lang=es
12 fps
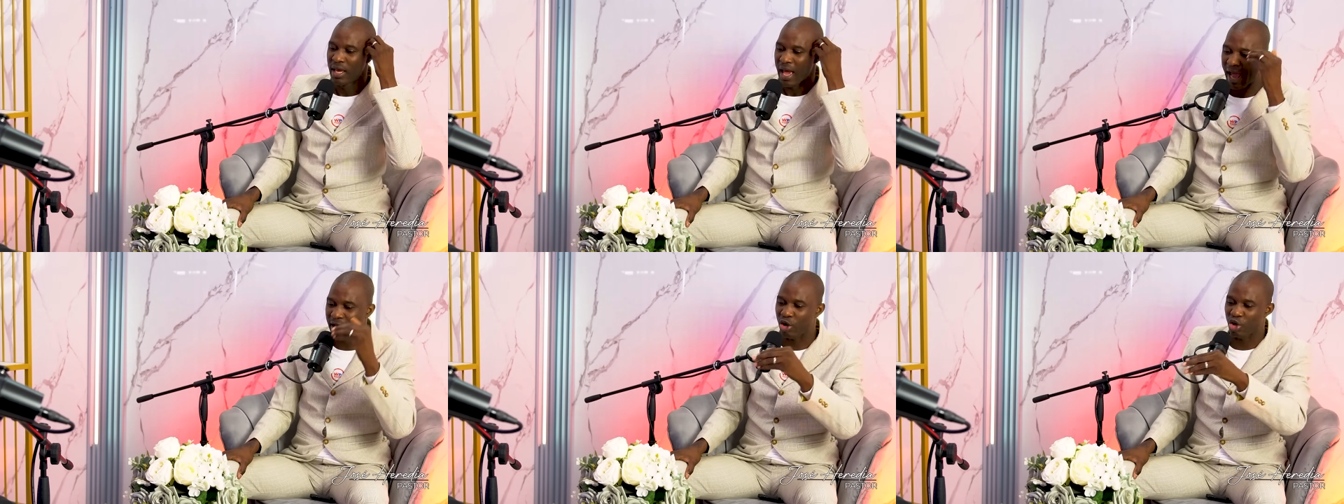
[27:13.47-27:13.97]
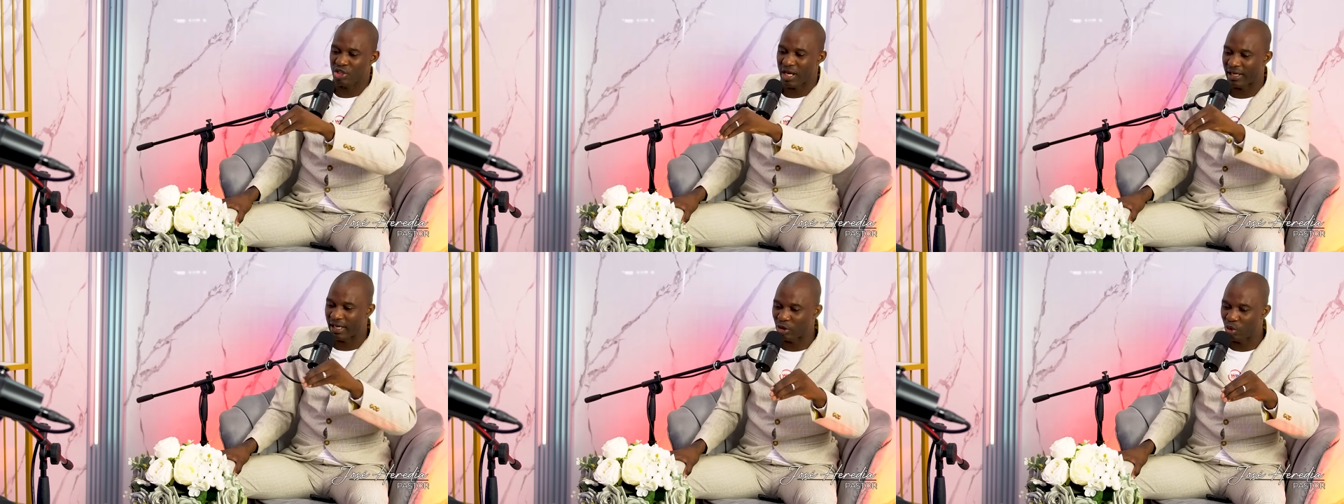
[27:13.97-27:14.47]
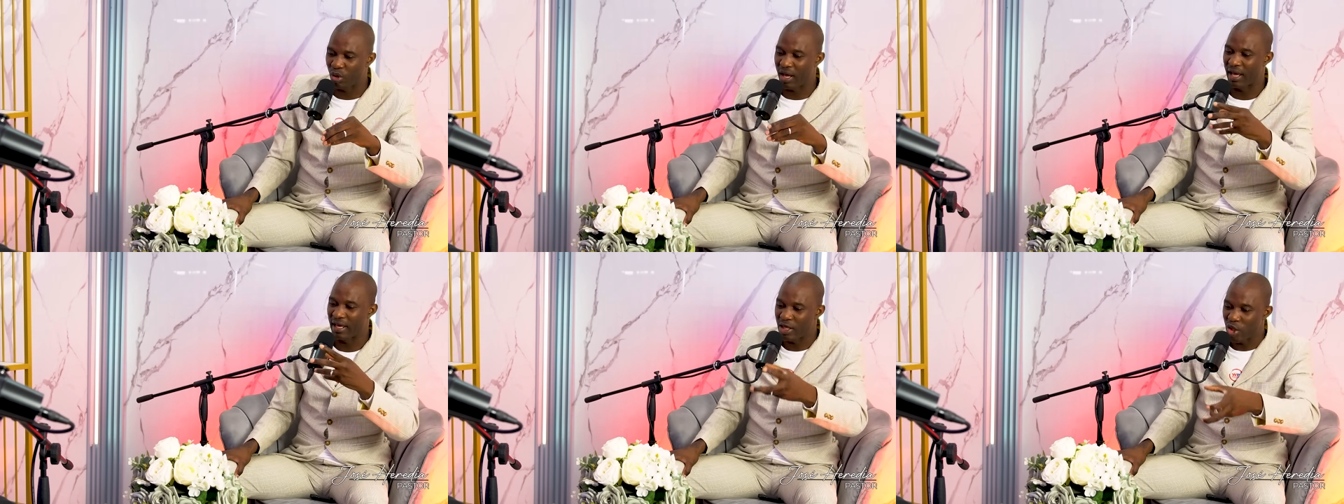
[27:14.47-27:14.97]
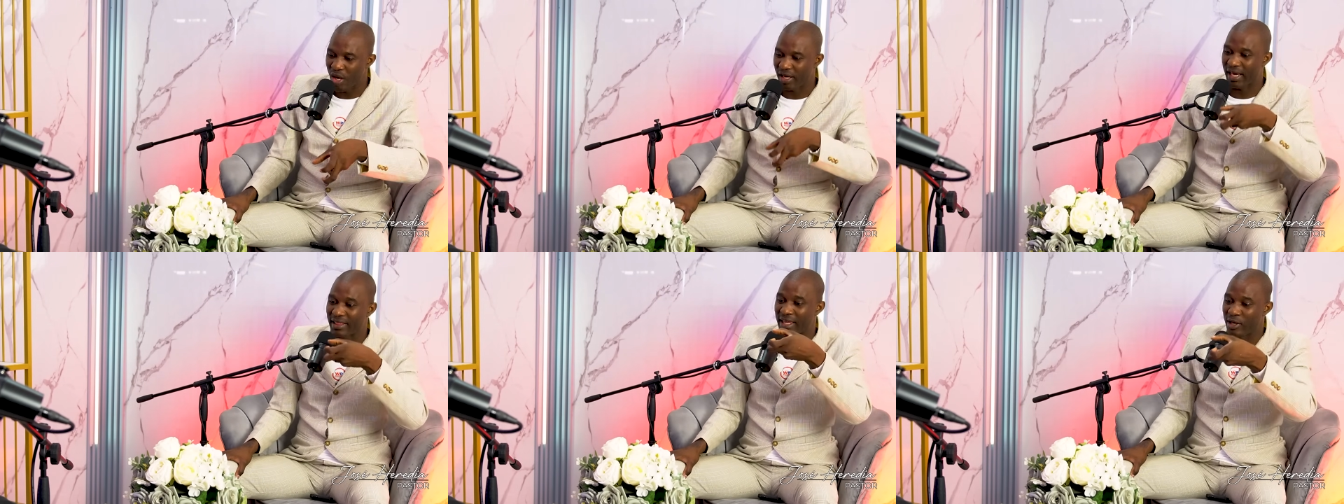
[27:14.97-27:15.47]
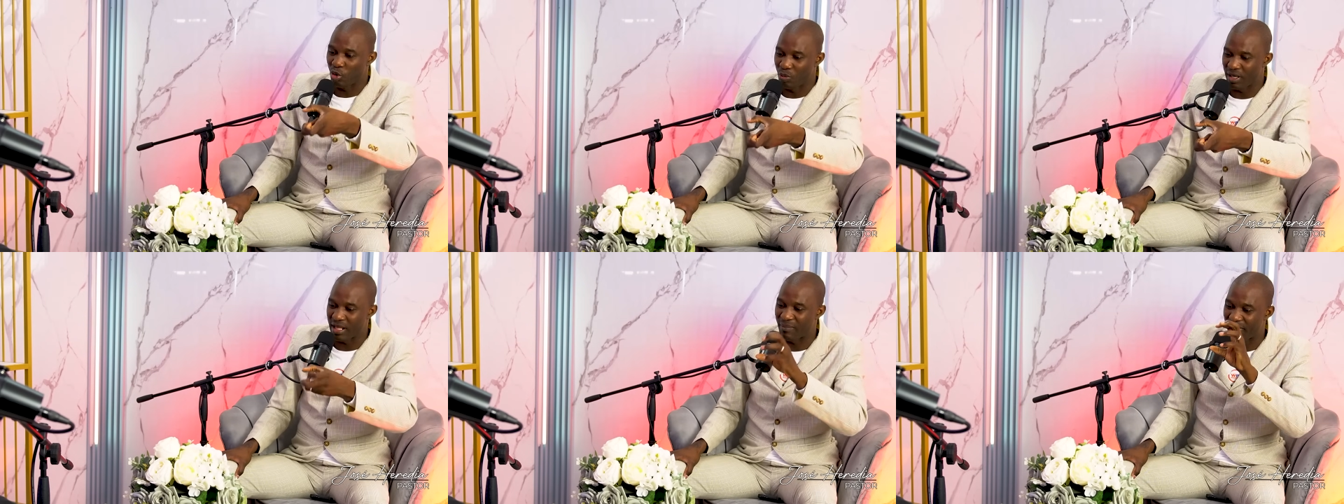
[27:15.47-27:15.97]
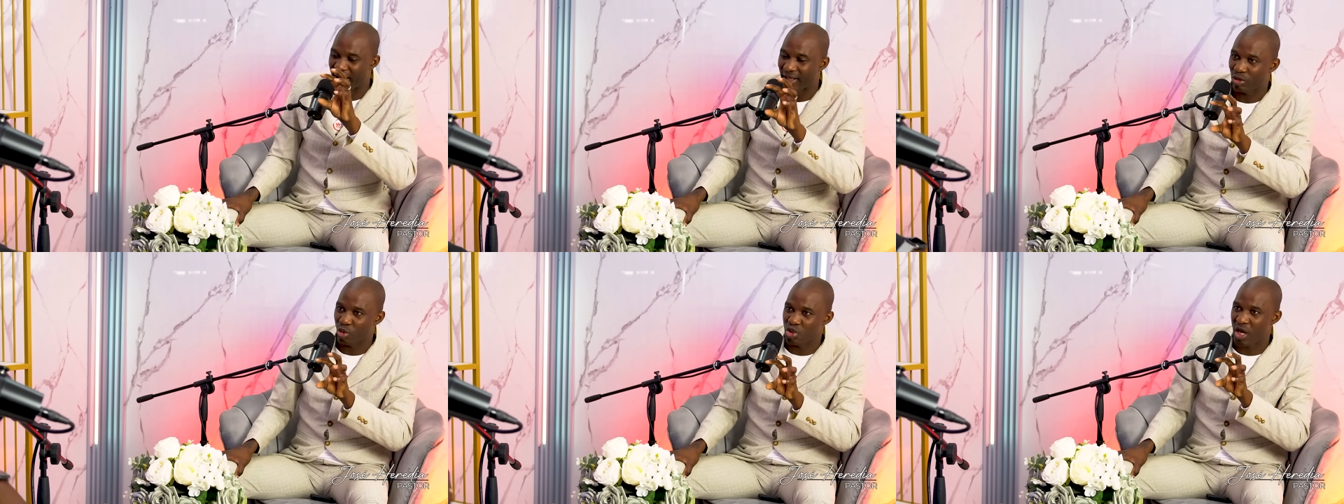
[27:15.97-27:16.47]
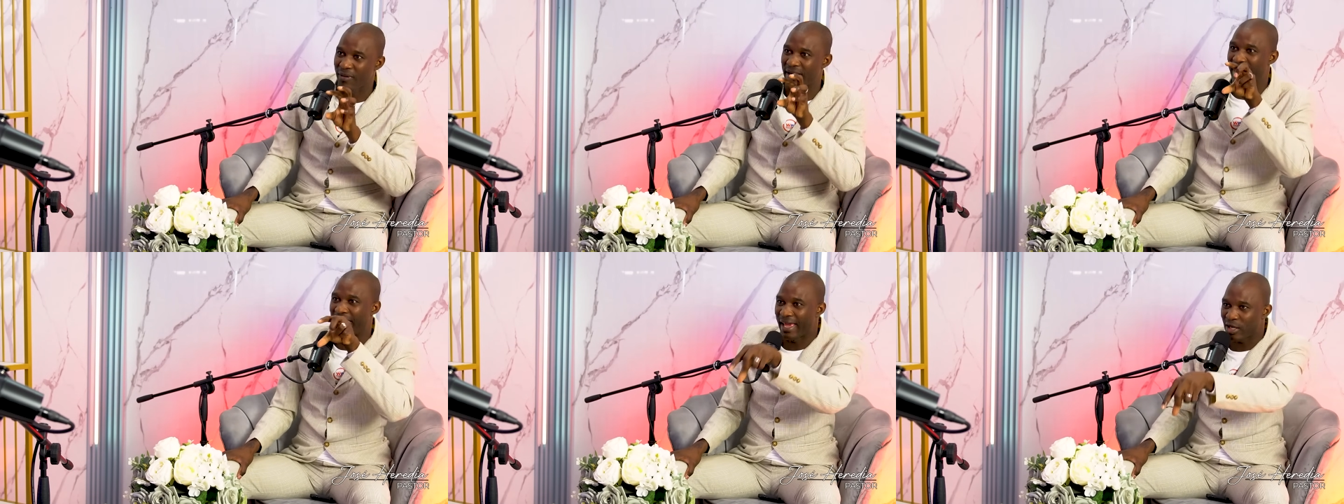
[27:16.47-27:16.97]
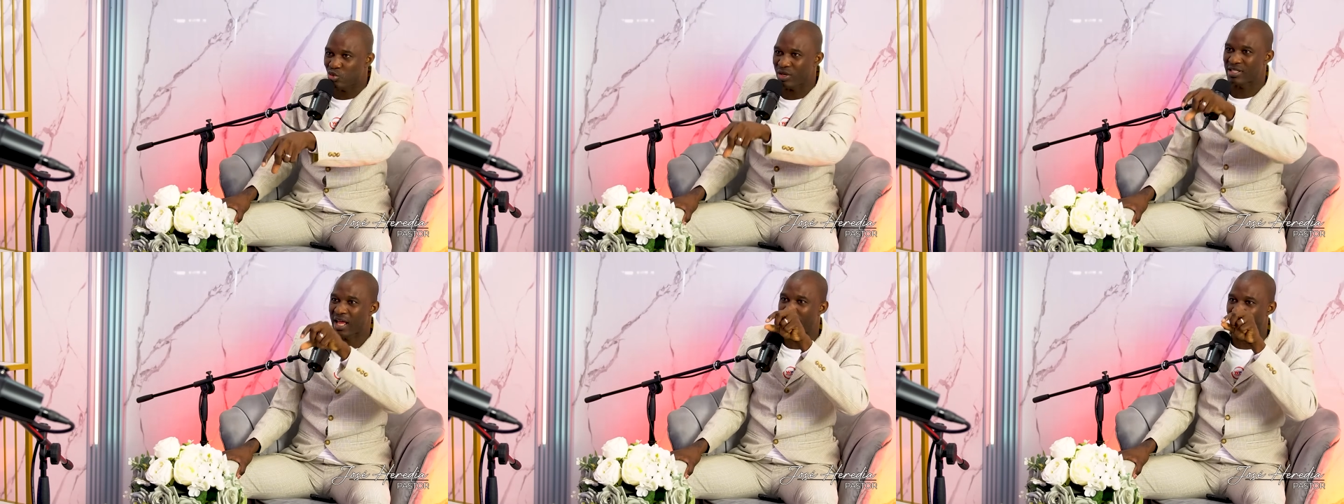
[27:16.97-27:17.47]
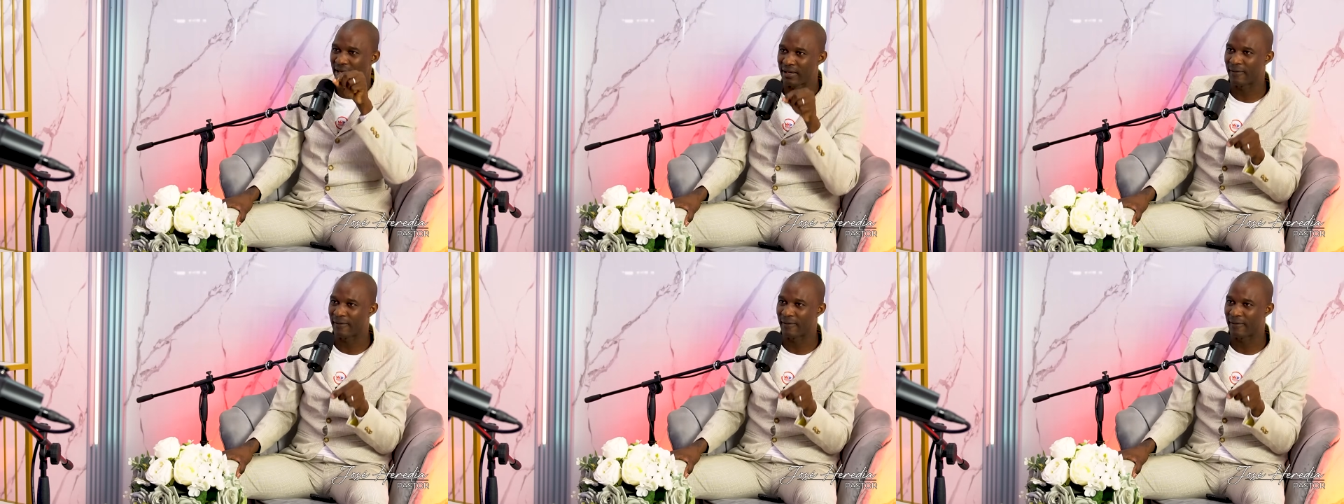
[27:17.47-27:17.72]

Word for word: Hay cosas que tú lees y Dios es que te ilumina para tú saber que eso estaba ahí.